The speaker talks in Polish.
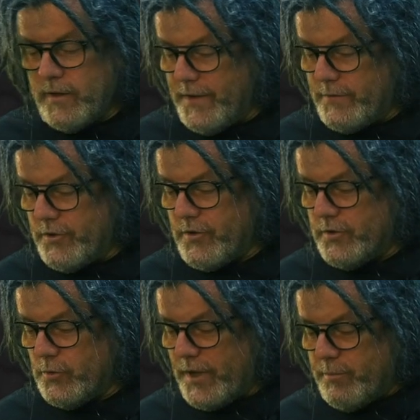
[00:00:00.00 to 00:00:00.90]
Ja nawet
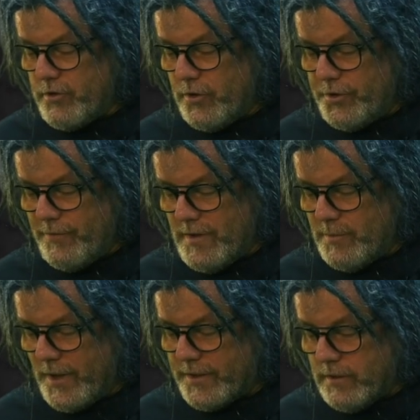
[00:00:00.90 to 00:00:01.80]
sobie tutaj
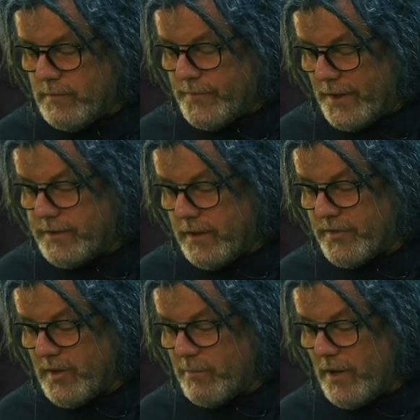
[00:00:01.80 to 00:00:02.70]
przygotowałem taki, taki
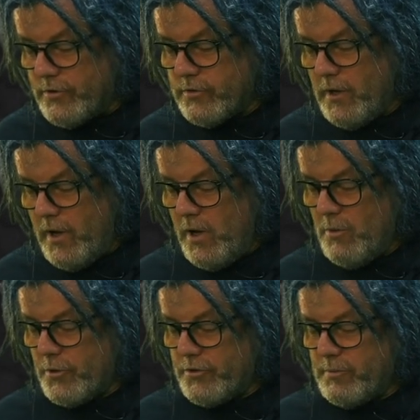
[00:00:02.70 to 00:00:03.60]
egzemplarz.
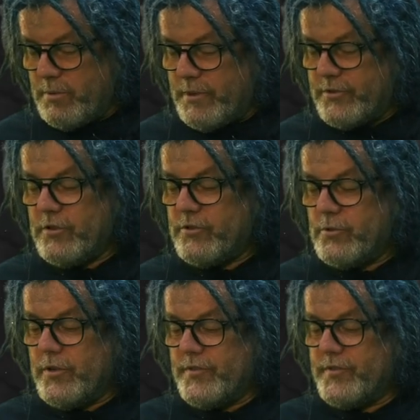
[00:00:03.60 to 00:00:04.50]
Proszę popatrzeć,
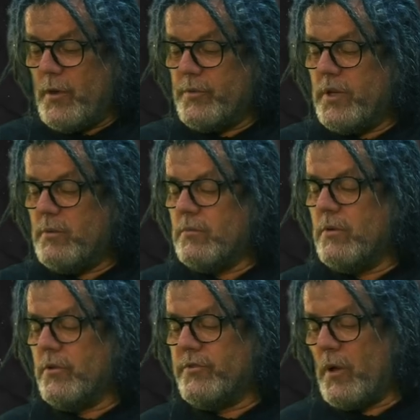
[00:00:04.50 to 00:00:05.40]
tu jest całkiem,
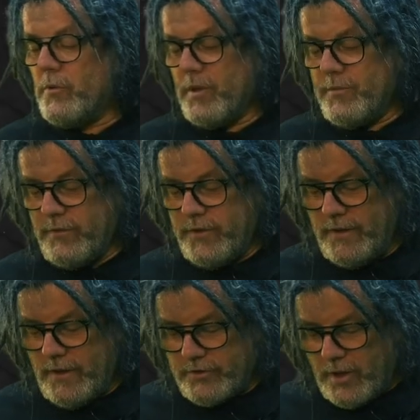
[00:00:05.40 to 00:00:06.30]
całkiem
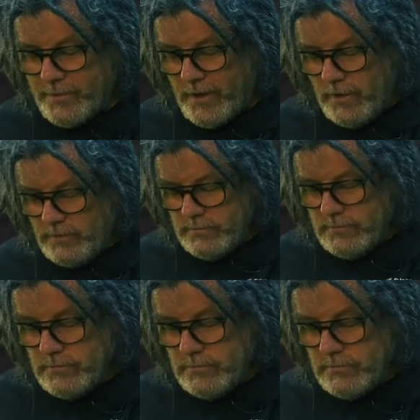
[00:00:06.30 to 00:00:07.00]
niewinna żabka,